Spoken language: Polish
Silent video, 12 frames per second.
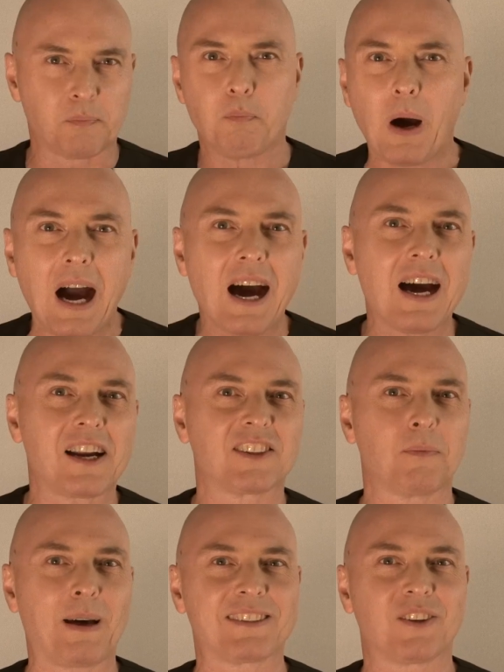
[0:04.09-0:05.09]

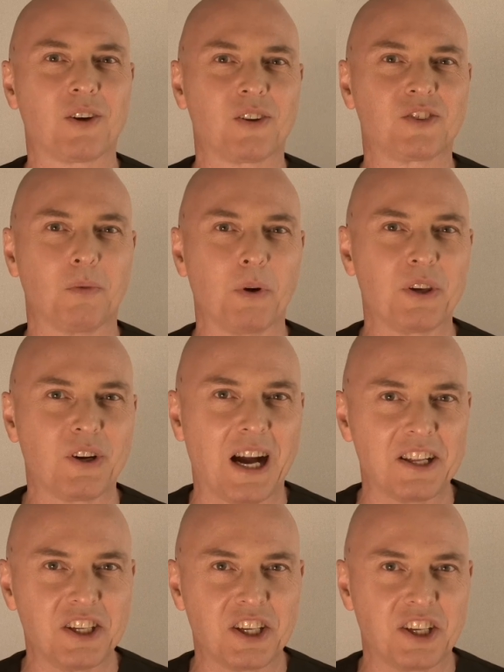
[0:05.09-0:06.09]
bardzo, bardzo gorąco, moi
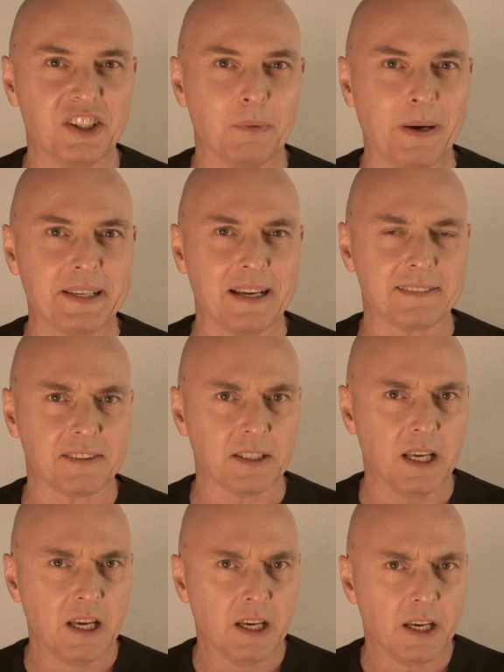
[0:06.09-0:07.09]
kochani kinomaniacy.
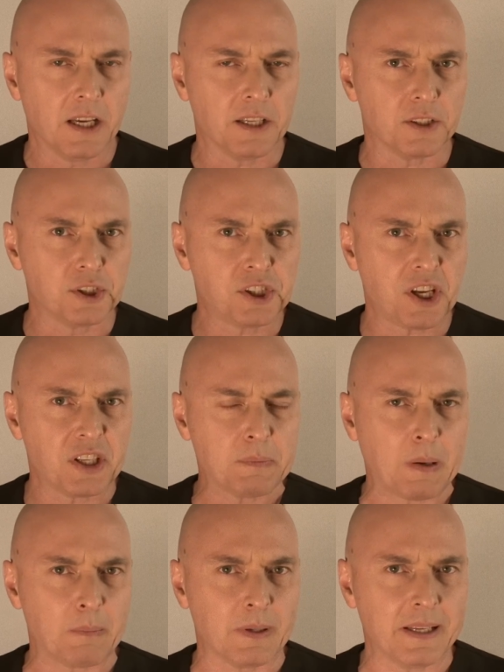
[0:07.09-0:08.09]
E, dzisiaj nie
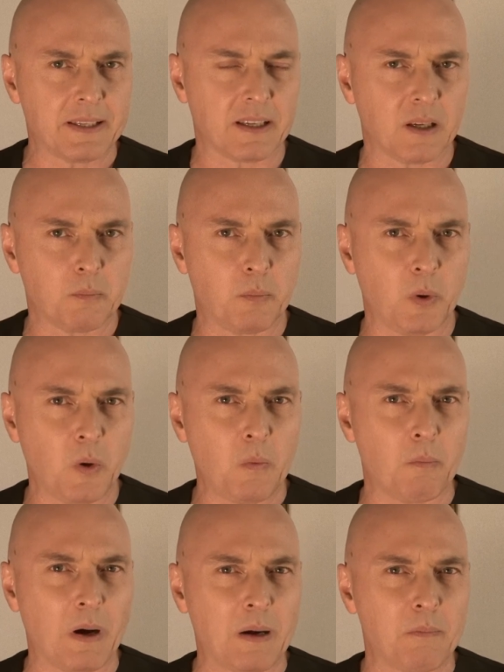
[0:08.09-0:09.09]
mam leka, bo
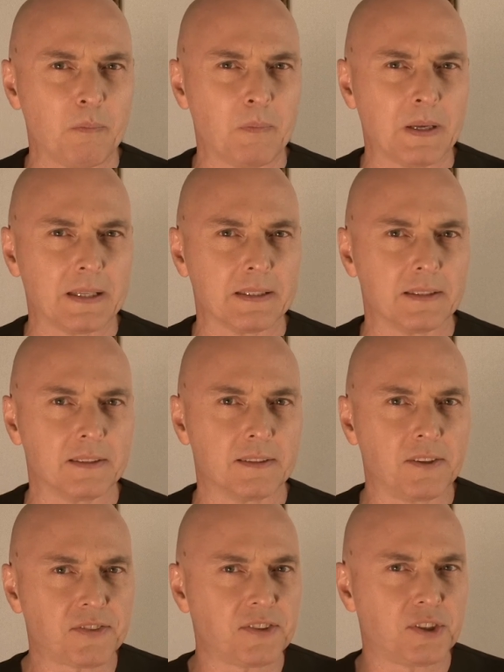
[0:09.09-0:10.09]
mam
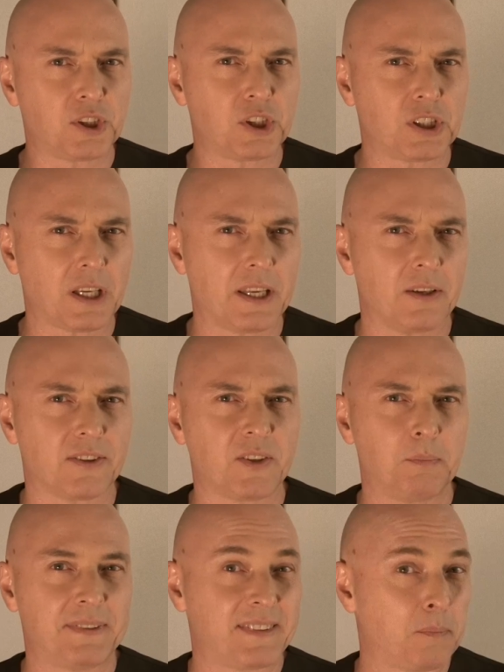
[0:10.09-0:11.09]
dosyć takie
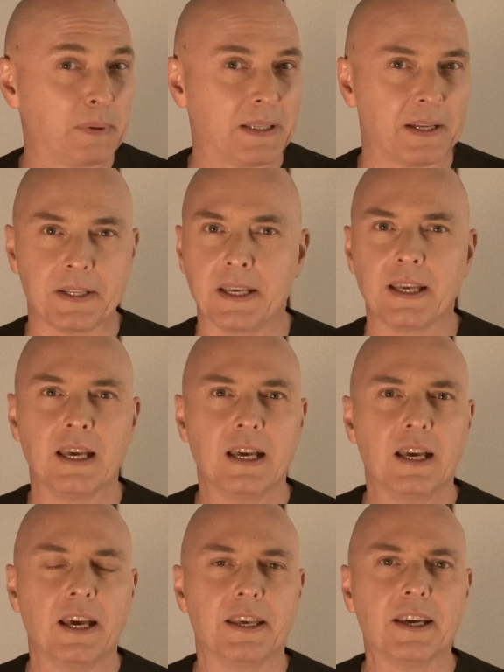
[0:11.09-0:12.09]
osobiste pytanie.
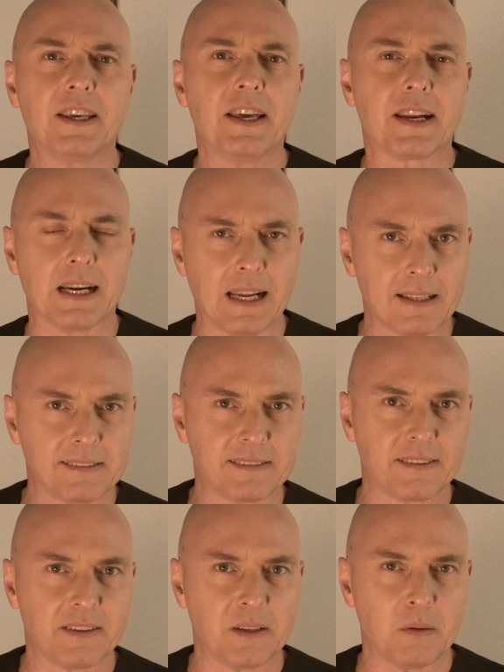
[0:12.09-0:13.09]
Jakie
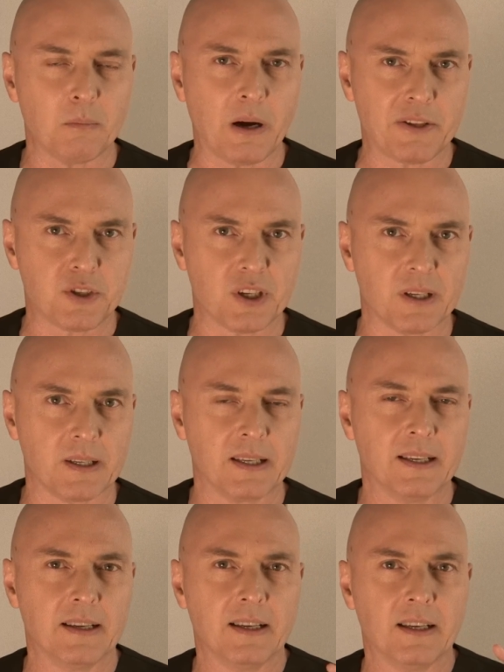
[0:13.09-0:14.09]
relacje macie
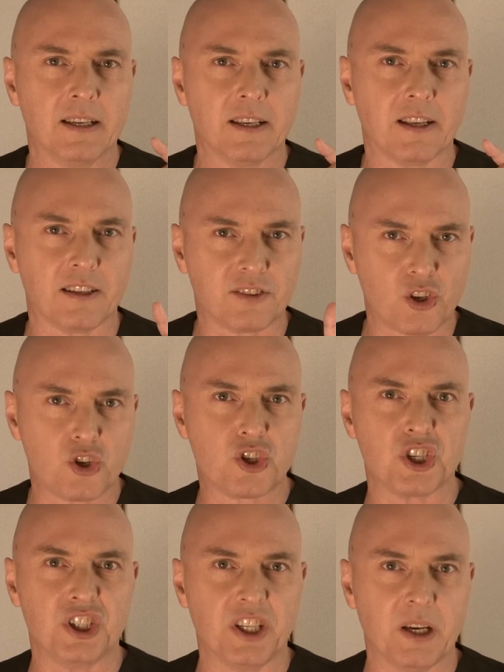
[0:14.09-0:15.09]
z
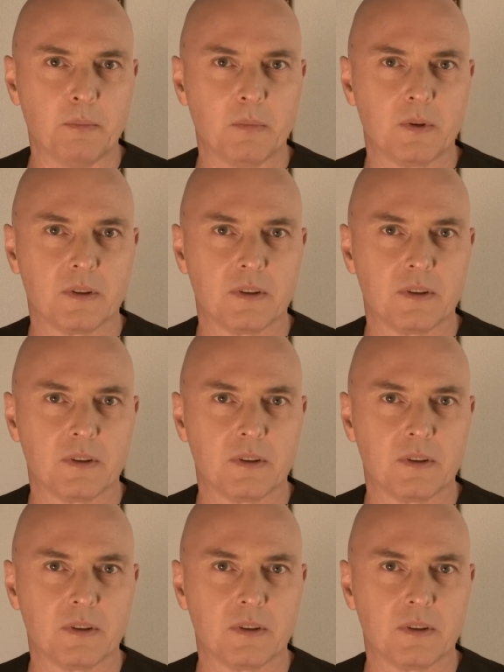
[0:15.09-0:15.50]
ginem?